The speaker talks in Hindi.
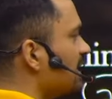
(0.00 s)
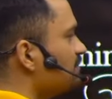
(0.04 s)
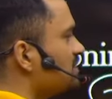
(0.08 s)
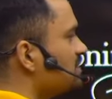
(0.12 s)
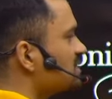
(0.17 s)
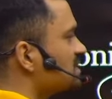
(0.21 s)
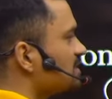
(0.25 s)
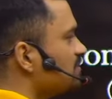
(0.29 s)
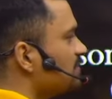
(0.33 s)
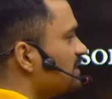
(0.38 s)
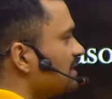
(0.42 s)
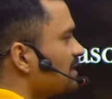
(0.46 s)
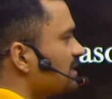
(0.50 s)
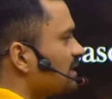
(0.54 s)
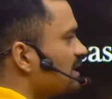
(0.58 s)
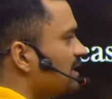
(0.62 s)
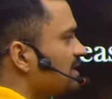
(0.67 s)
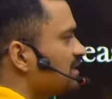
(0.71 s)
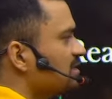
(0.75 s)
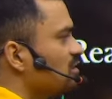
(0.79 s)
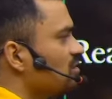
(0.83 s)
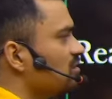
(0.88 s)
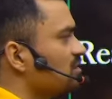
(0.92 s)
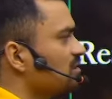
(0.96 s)
इसी में लगा
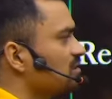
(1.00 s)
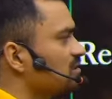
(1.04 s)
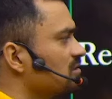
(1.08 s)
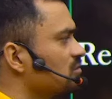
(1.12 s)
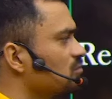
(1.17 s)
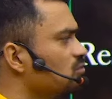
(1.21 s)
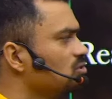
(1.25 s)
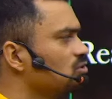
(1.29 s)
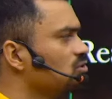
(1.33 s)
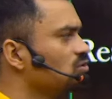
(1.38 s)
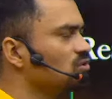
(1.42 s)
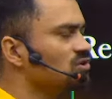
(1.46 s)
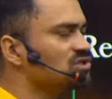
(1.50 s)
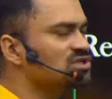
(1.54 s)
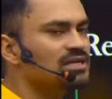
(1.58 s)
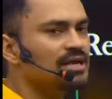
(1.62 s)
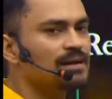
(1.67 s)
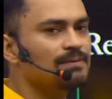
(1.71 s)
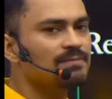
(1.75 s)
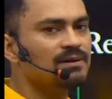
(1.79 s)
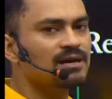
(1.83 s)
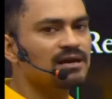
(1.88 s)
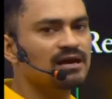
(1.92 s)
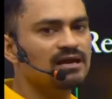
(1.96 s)
दिया और कुछ क्वेश्चन
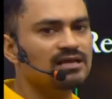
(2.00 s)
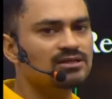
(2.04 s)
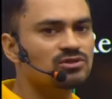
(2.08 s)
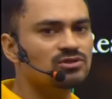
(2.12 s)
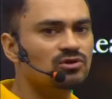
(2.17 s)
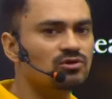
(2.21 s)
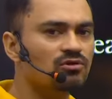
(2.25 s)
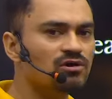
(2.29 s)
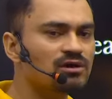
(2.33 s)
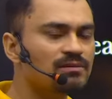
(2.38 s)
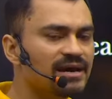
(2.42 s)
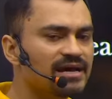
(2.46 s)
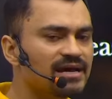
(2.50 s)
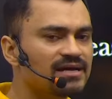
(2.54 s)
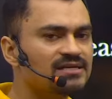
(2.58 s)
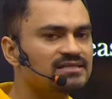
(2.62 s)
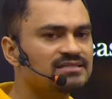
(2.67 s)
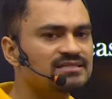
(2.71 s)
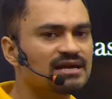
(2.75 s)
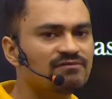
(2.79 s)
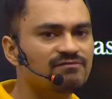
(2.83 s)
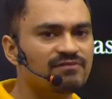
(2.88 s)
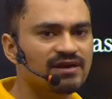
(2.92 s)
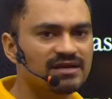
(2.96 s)
आपके गलत हो गए और मेरिट
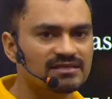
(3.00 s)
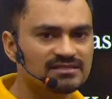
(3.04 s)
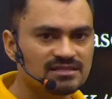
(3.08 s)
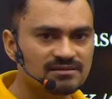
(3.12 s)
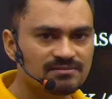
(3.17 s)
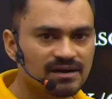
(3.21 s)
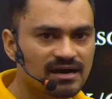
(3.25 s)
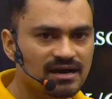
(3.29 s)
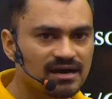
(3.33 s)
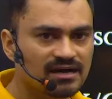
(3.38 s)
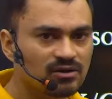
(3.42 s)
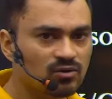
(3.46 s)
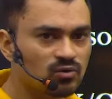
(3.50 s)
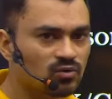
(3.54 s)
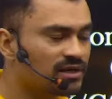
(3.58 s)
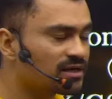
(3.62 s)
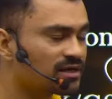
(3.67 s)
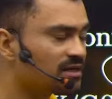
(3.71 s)
से आप वैसे ही बाहर हो गए